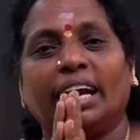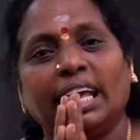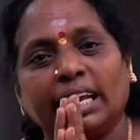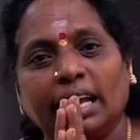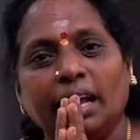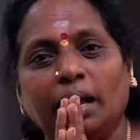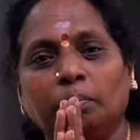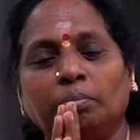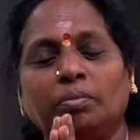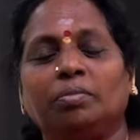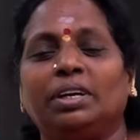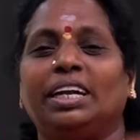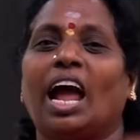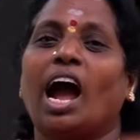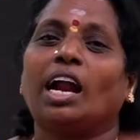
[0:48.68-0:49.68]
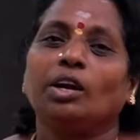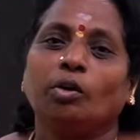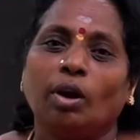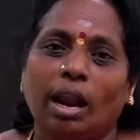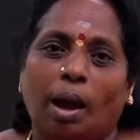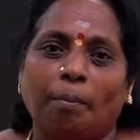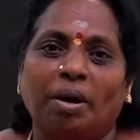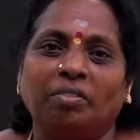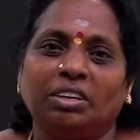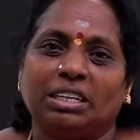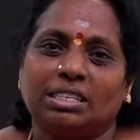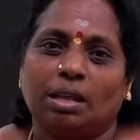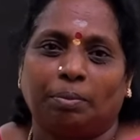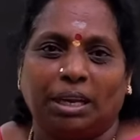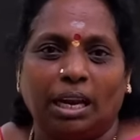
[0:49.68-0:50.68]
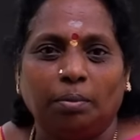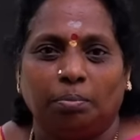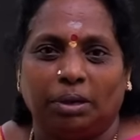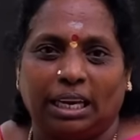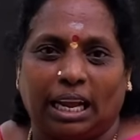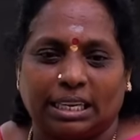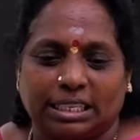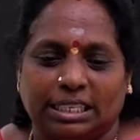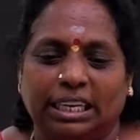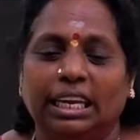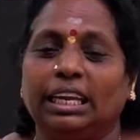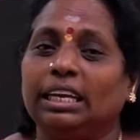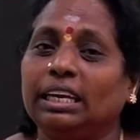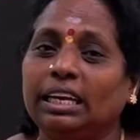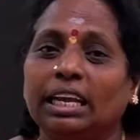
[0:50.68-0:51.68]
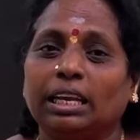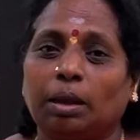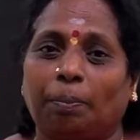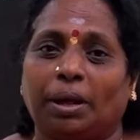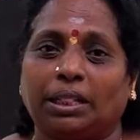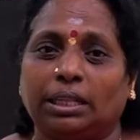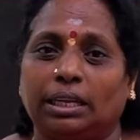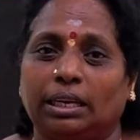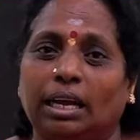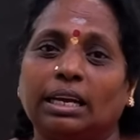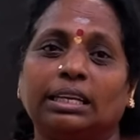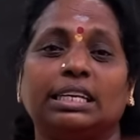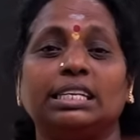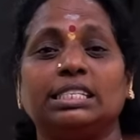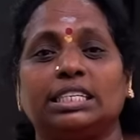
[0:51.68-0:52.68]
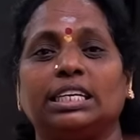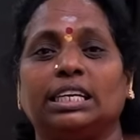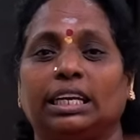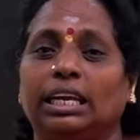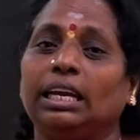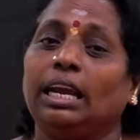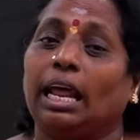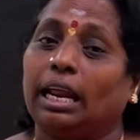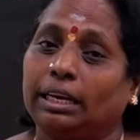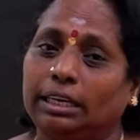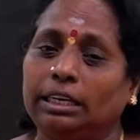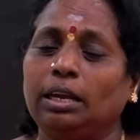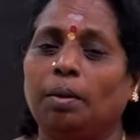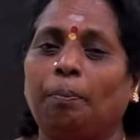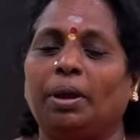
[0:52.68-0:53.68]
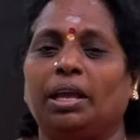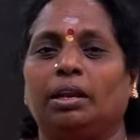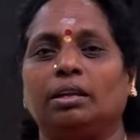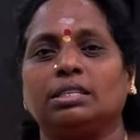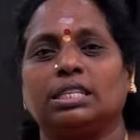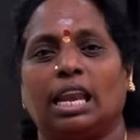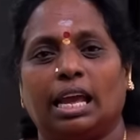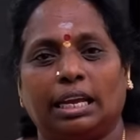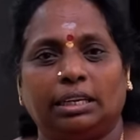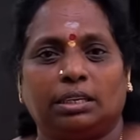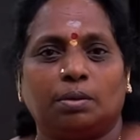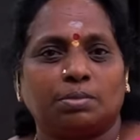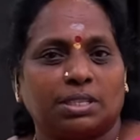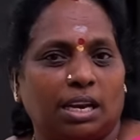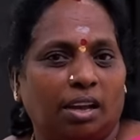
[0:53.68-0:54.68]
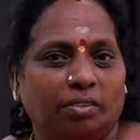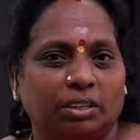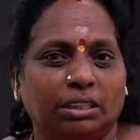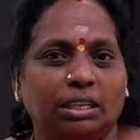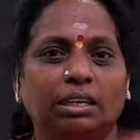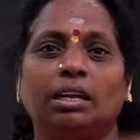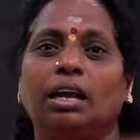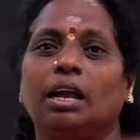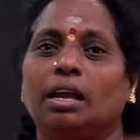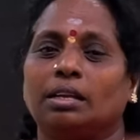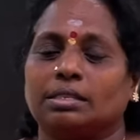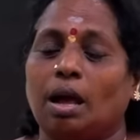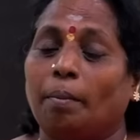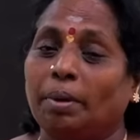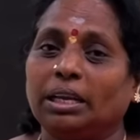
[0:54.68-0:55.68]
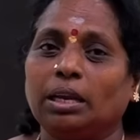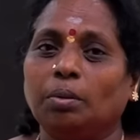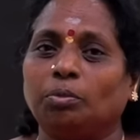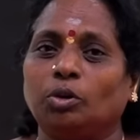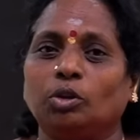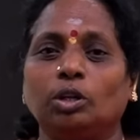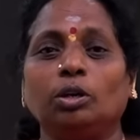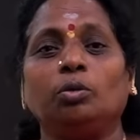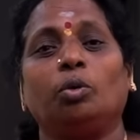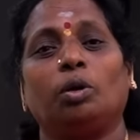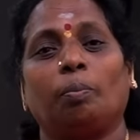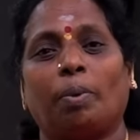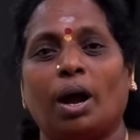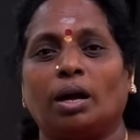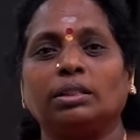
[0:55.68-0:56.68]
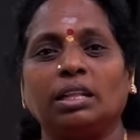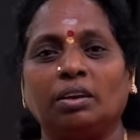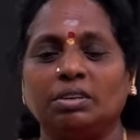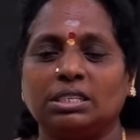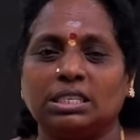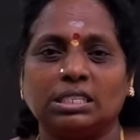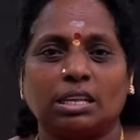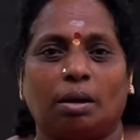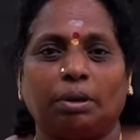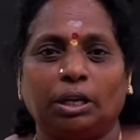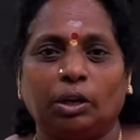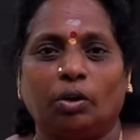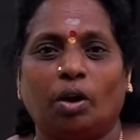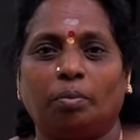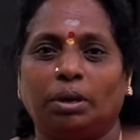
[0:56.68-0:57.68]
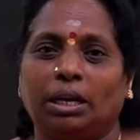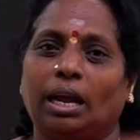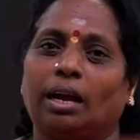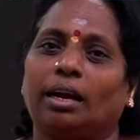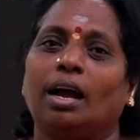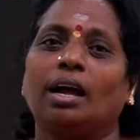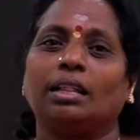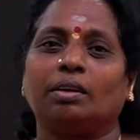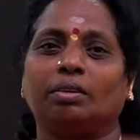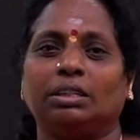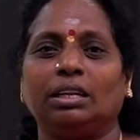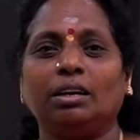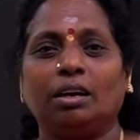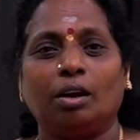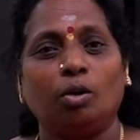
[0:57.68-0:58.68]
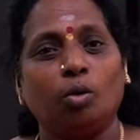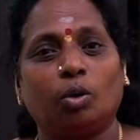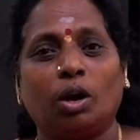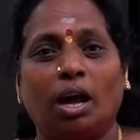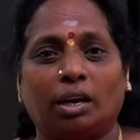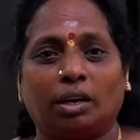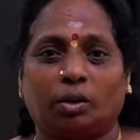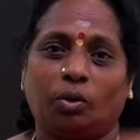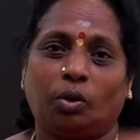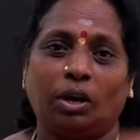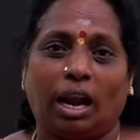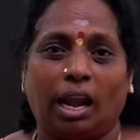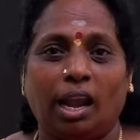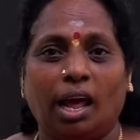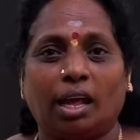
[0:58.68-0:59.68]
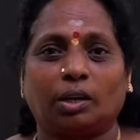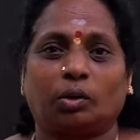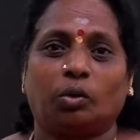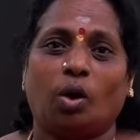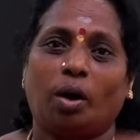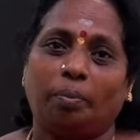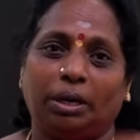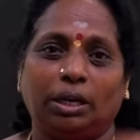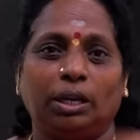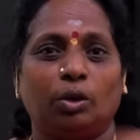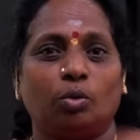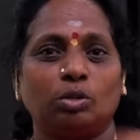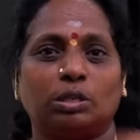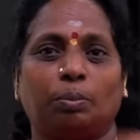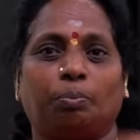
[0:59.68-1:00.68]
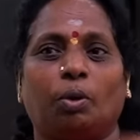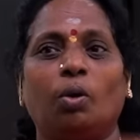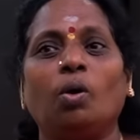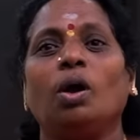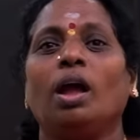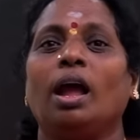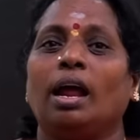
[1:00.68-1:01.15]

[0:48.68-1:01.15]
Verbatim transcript: வணக்கம் நான் உங்கள் அம்மா வீட்டு சமையல் மீனாட்சி இன்றைக்கி பார்த்தீங்கன்னா கிச்சனுக்கு நிறைய பேர் சில ஐட்டம்ஸ்லாம் வந்து சமைக்கும் போது ஒரு பாத்திரம் வச்சு சமைக்கணும் அப்படின்னாக்கா அதை வந்து லுக்காக இருக்கணும் இருக்கணும் நல்லா இருக்கணும் அப்படின்னு யோசிப்போம்